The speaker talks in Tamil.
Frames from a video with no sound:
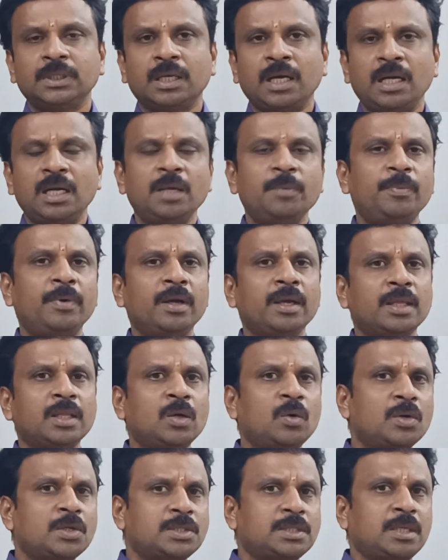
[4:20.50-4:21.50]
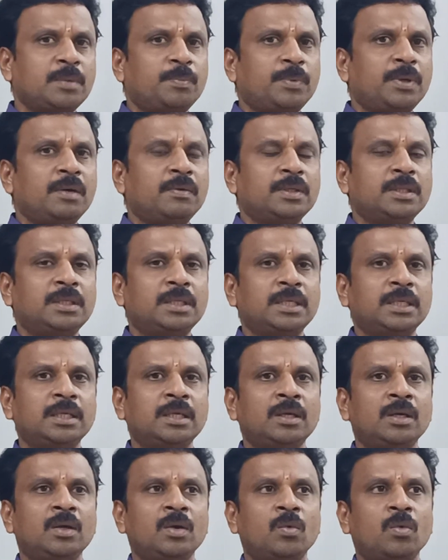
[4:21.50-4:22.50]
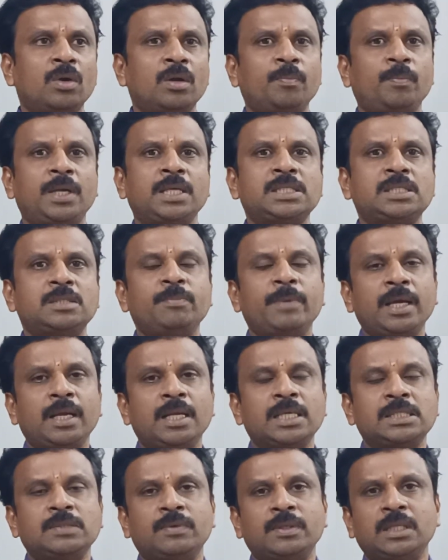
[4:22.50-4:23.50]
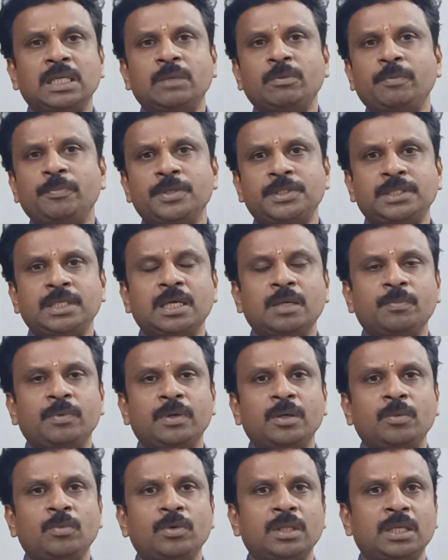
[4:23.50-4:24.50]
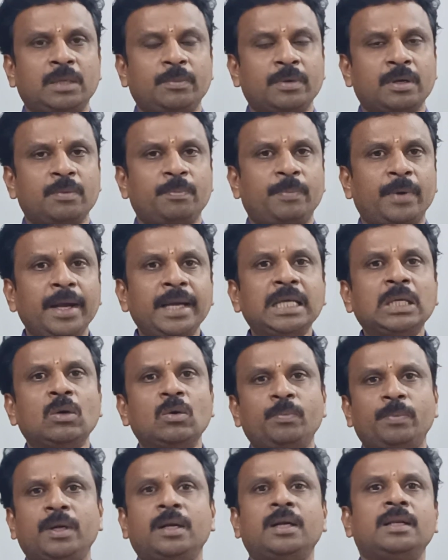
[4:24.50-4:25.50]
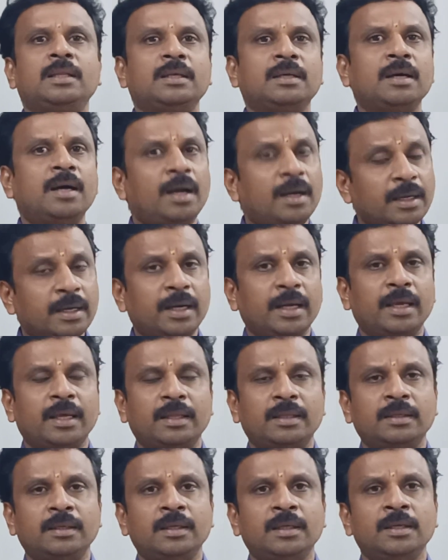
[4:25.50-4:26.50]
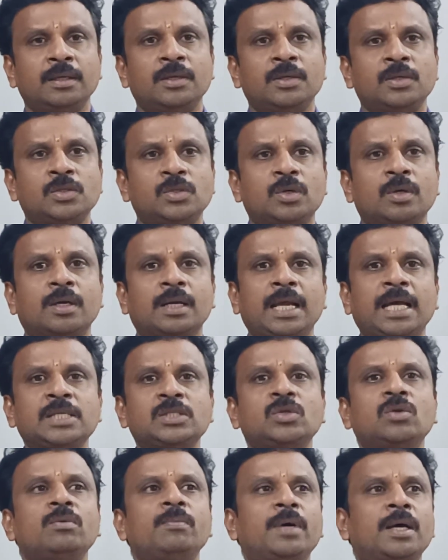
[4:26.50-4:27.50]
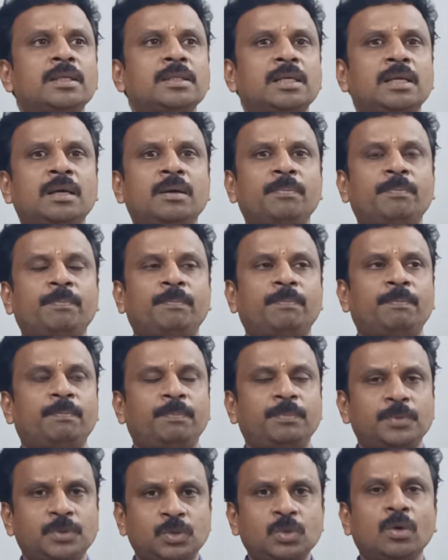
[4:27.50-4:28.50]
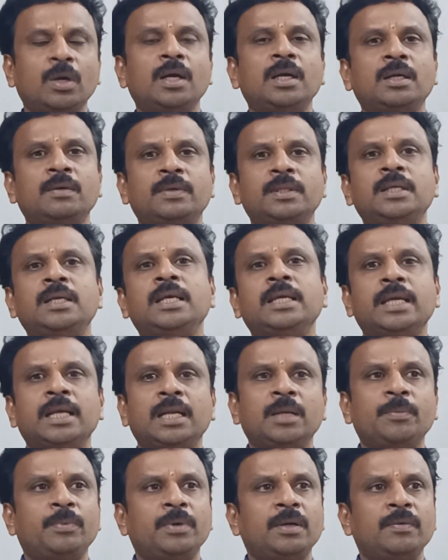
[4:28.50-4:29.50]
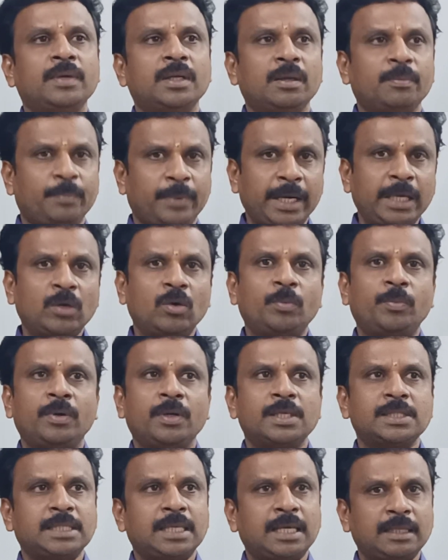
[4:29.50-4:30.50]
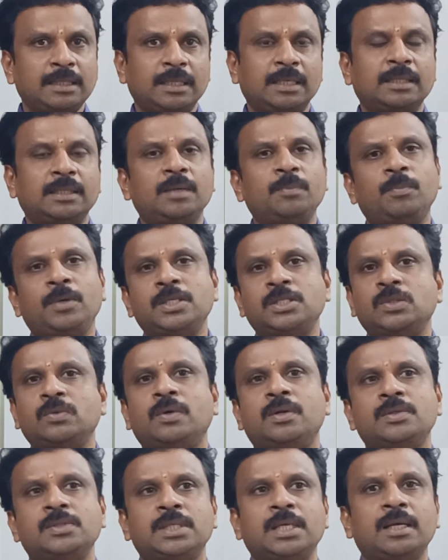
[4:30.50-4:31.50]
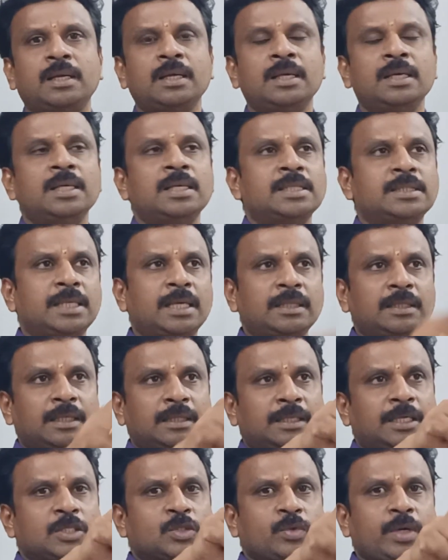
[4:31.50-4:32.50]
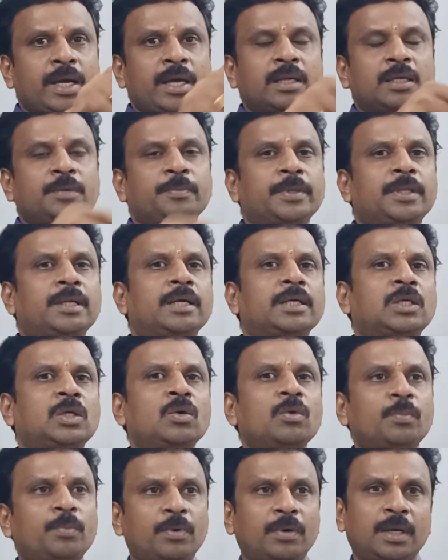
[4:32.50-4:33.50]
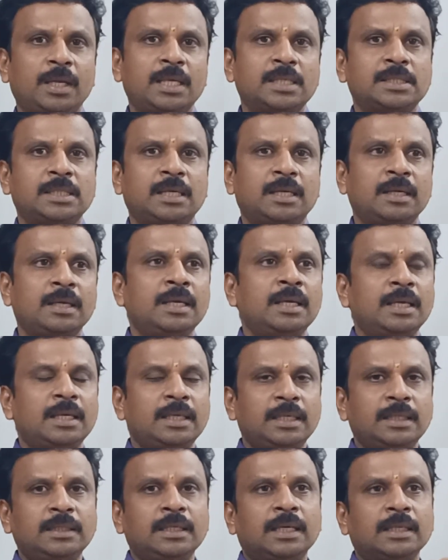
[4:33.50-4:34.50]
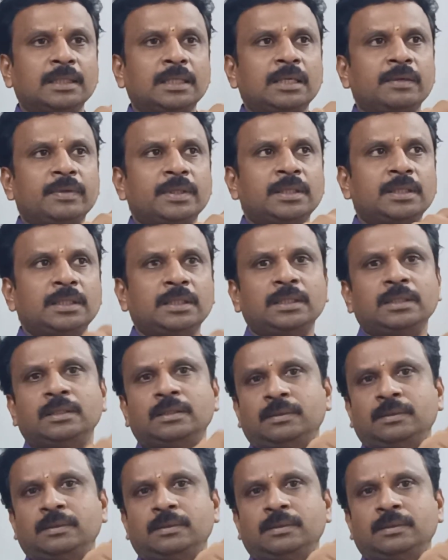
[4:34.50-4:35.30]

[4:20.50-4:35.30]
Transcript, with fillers: கண்டிப்பாக ஏதோ ஒரு ஸ்டெப்பில் வந்து ஒரு ப்ளஸ் மைனஸ் வந்து நம்ம மிஸ்டேக் பண்ணும்போது நமக்கு பாயிண்ட் அவுட் பண்ணுறதுக்கு ஆள் கிடையாது ஸோ கிளாஸ் ரூமாக இருந்தனா ஸ்டூடெண்ட் வந்து நீங்கள் என்ன பண்ணுவீங்கன்னா பாயிண்ட் அவுட் பண்ணுவீங்க சார் இந்த இடத்துல ப்ளஸ் வரும் சார் சார் இந்த இடத்துல ஸ்கொயருக்கு பதிலாக க்யூ போடுறீங்க சார் இந்த இடத்துல வந்து